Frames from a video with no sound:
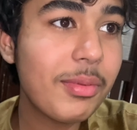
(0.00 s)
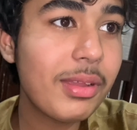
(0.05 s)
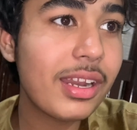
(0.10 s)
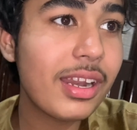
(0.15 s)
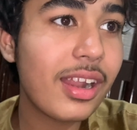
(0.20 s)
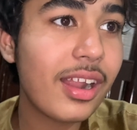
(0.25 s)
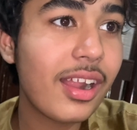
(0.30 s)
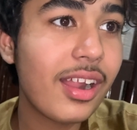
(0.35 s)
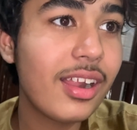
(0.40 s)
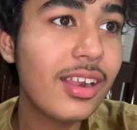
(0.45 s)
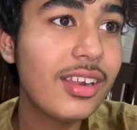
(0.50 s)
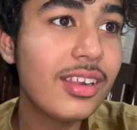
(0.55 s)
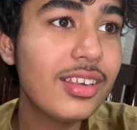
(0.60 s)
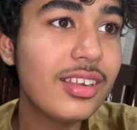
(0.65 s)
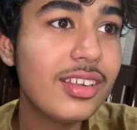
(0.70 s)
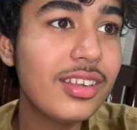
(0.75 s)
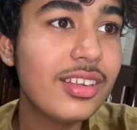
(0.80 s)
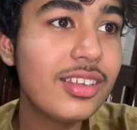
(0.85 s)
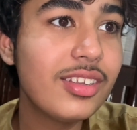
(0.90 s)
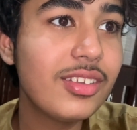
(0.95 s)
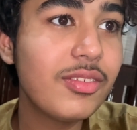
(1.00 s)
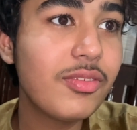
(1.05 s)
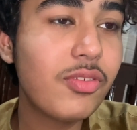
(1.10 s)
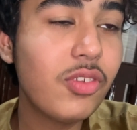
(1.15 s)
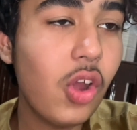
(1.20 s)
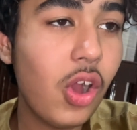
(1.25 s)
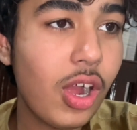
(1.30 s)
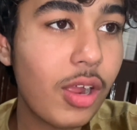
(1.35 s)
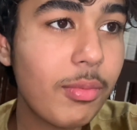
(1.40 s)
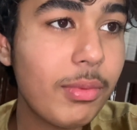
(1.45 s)
मैं
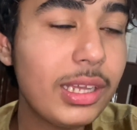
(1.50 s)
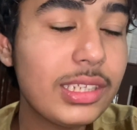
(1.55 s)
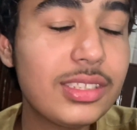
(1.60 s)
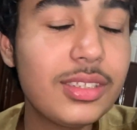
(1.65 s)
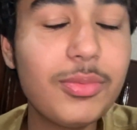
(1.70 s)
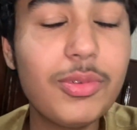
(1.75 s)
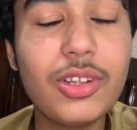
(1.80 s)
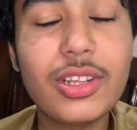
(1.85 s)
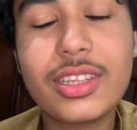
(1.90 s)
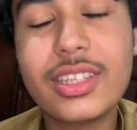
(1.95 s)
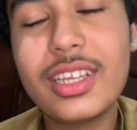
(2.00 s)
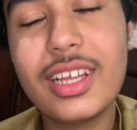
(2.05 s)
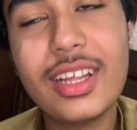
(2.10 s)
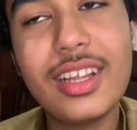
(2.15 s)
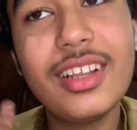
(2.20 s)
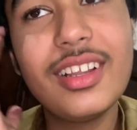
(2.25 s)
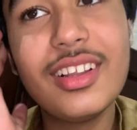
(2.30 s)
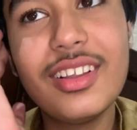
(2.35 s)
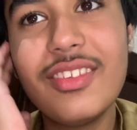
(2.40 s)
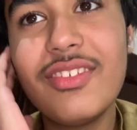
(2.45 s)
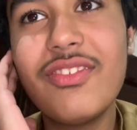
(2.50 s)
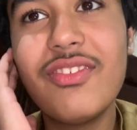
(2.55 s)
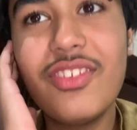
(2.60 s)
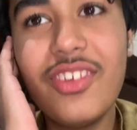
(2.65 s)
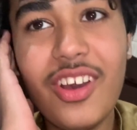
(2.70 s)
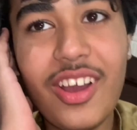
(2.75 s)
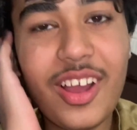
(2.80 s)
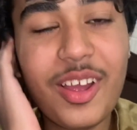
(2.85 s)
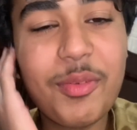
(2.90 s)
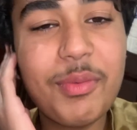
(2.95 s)
व्लॉग में ऐसे बोलते हैं
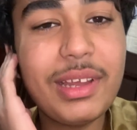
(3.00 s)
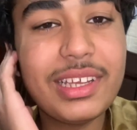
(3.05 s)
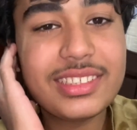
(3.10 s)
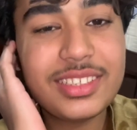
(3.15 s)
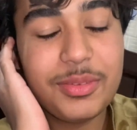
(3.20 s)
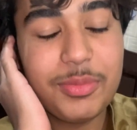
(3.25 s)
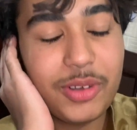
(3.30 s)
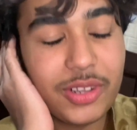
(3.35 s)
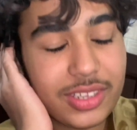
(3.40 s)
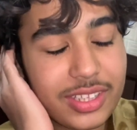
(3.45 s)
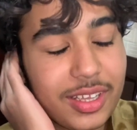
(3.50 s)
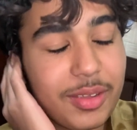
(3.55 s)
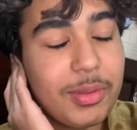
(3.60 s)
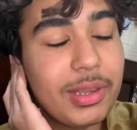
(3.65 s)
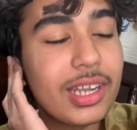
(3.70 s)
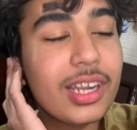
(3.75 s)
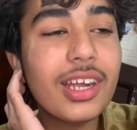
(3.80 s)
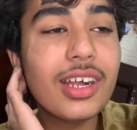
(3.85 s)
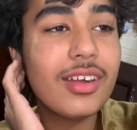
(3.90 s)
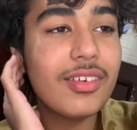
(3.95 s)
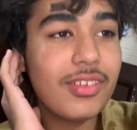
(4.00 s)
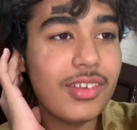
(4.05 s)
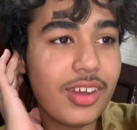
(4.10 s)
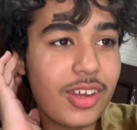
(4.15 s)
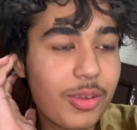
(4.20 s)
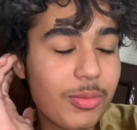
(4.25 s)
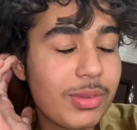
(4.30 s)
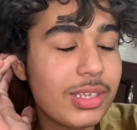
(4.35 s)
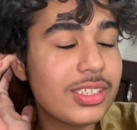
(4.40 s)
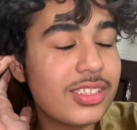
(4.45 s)
व्लॉग में ऐसे बोलते हैं बेटा
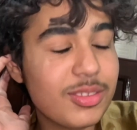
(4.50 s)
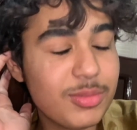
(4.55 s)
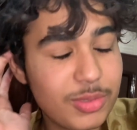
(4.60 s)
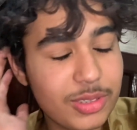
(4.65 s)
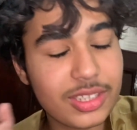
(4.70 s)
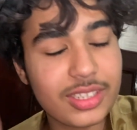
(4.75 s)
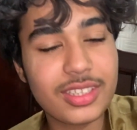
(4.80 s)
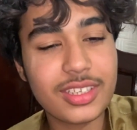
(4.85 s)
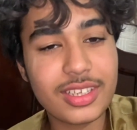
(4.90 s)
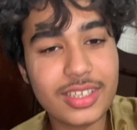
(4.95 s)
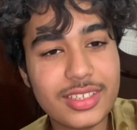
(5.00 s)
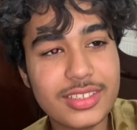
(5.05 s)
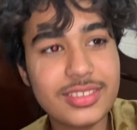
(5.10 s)
व्लॉग में ऐसे बोलते हैं